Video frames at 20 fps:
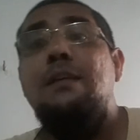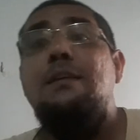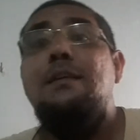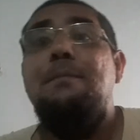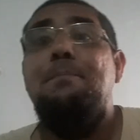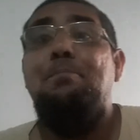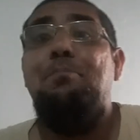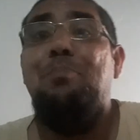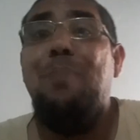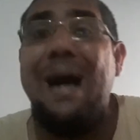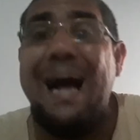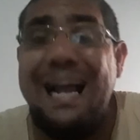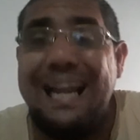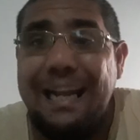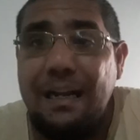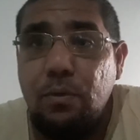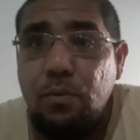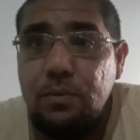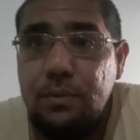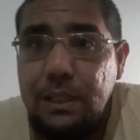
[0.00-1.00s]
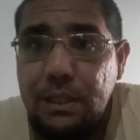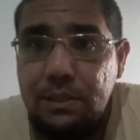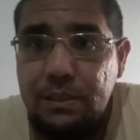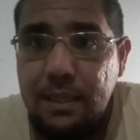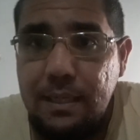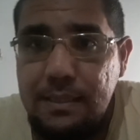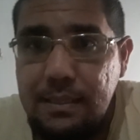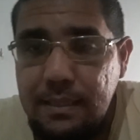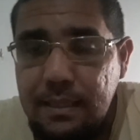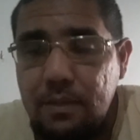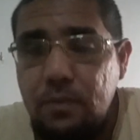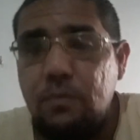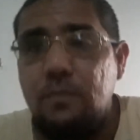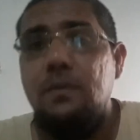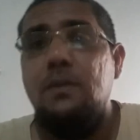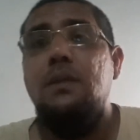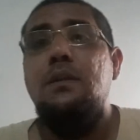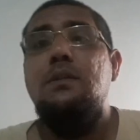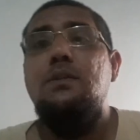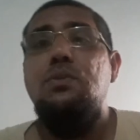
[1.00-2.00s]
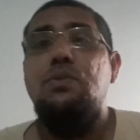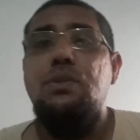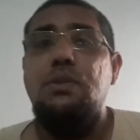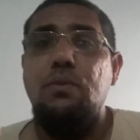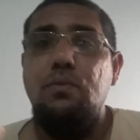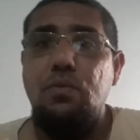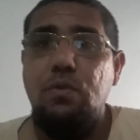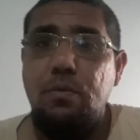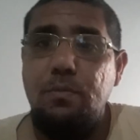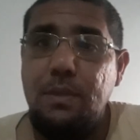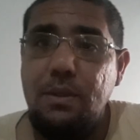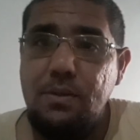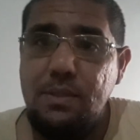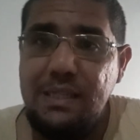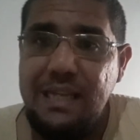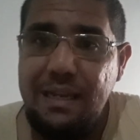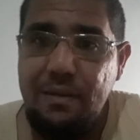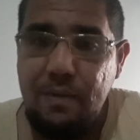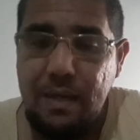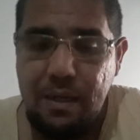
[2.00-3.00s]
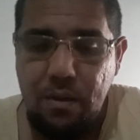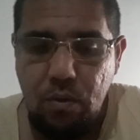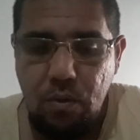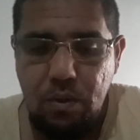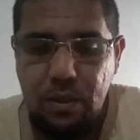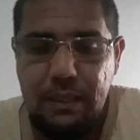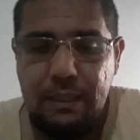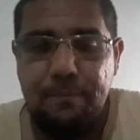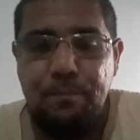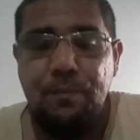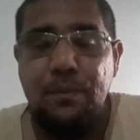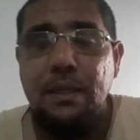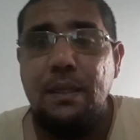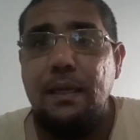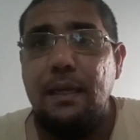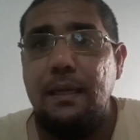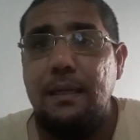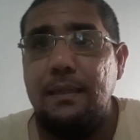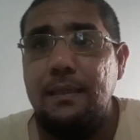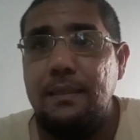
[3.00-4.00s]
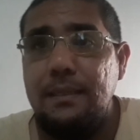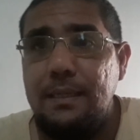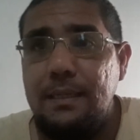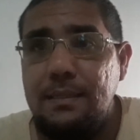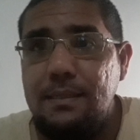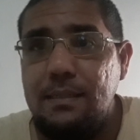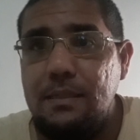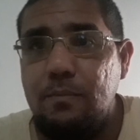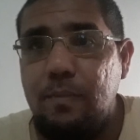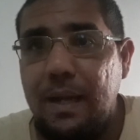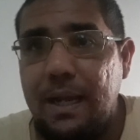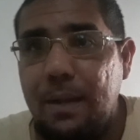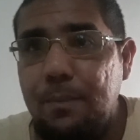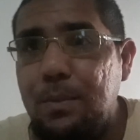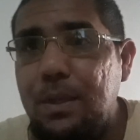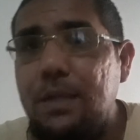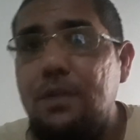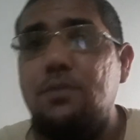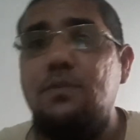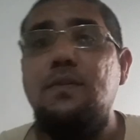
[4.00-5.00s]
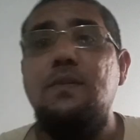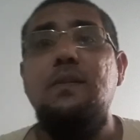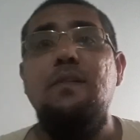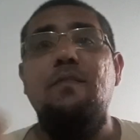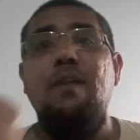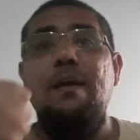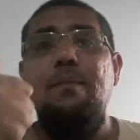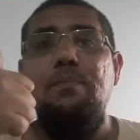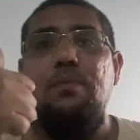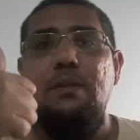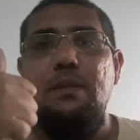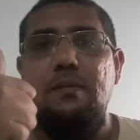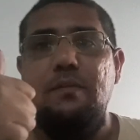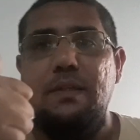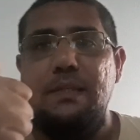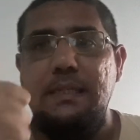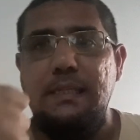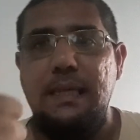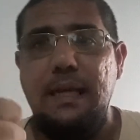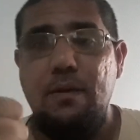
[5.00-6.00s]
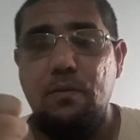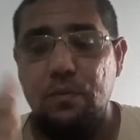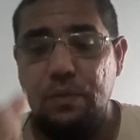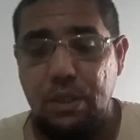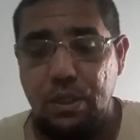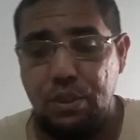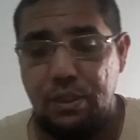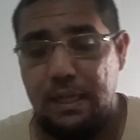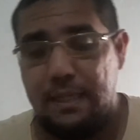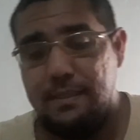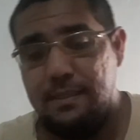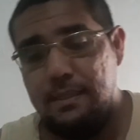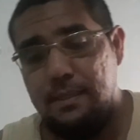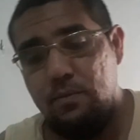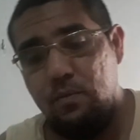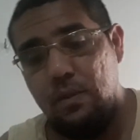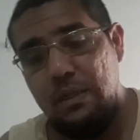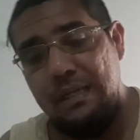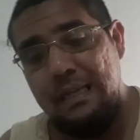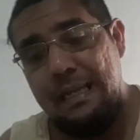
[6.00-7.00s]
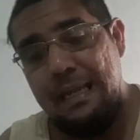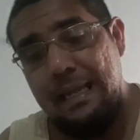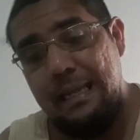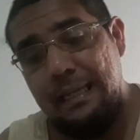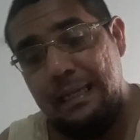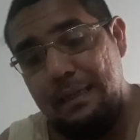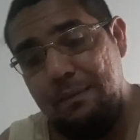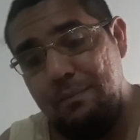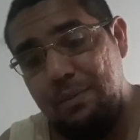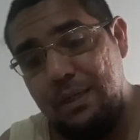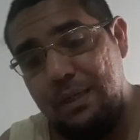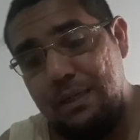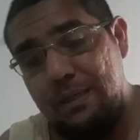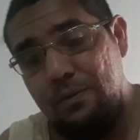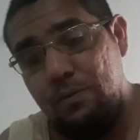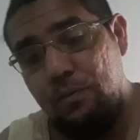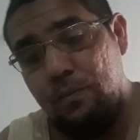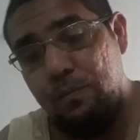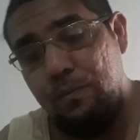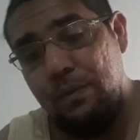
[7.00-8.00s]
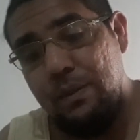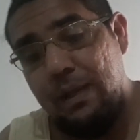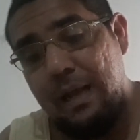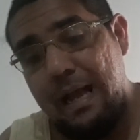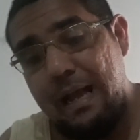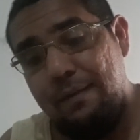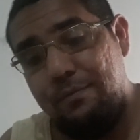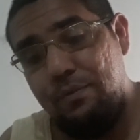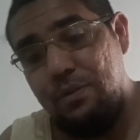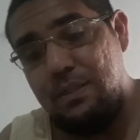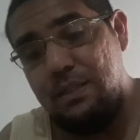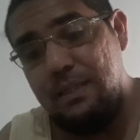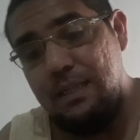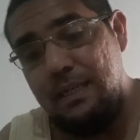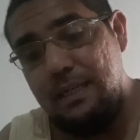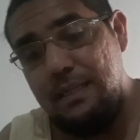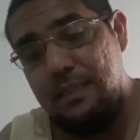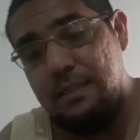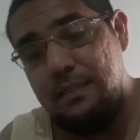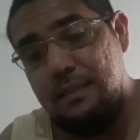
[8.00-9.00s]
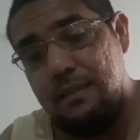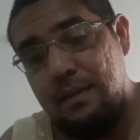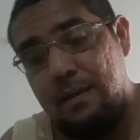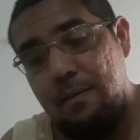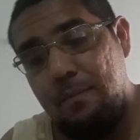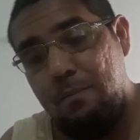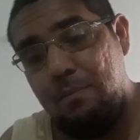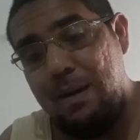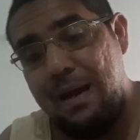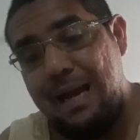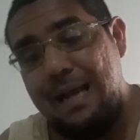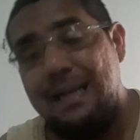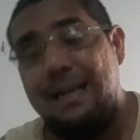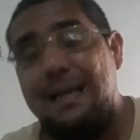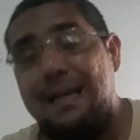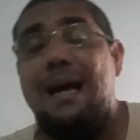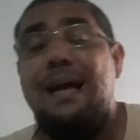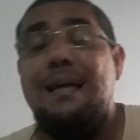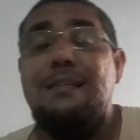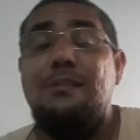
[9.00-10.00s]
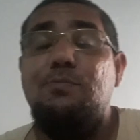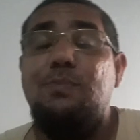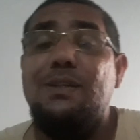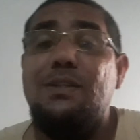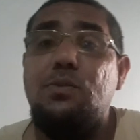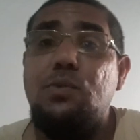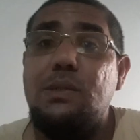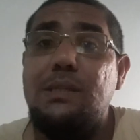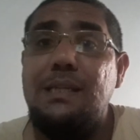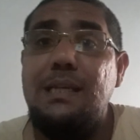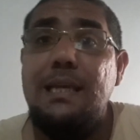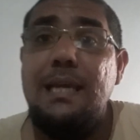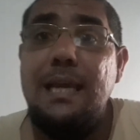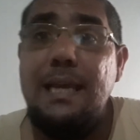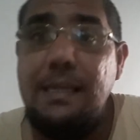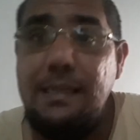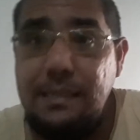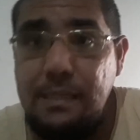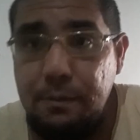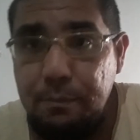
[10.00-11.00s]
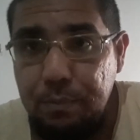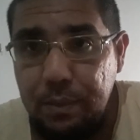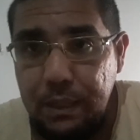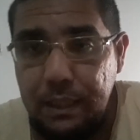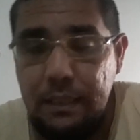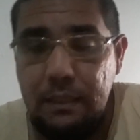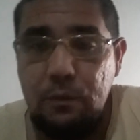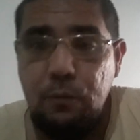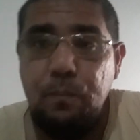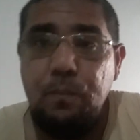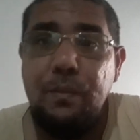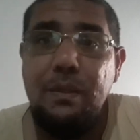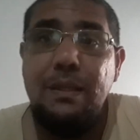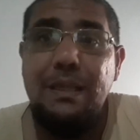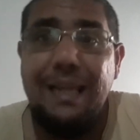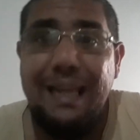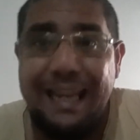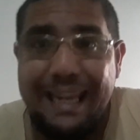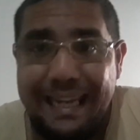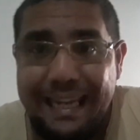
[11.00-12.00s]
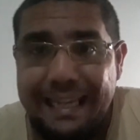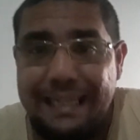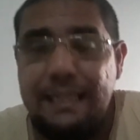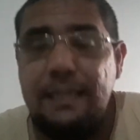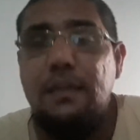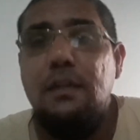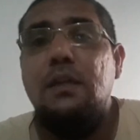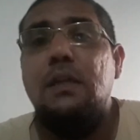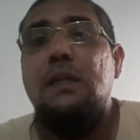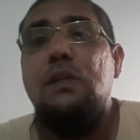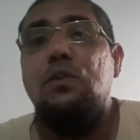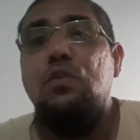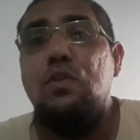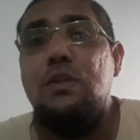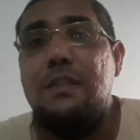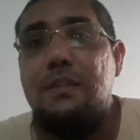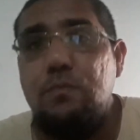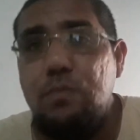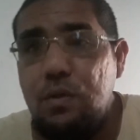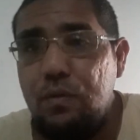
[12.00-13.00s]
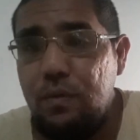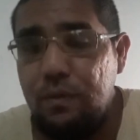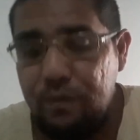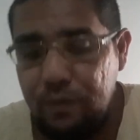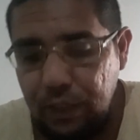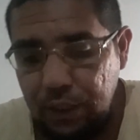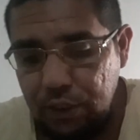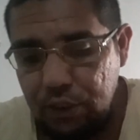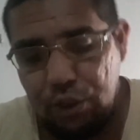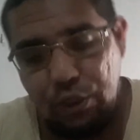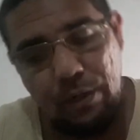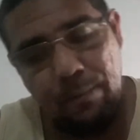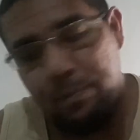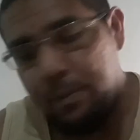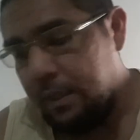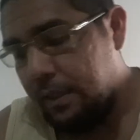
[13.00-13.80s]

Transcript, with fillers: E para a contestação, se o seu nome não saiu agora é, nesses pagamentos, você vai poder fazer a contestação. Lembrando a vocês para as pessoas que receberam em 2020.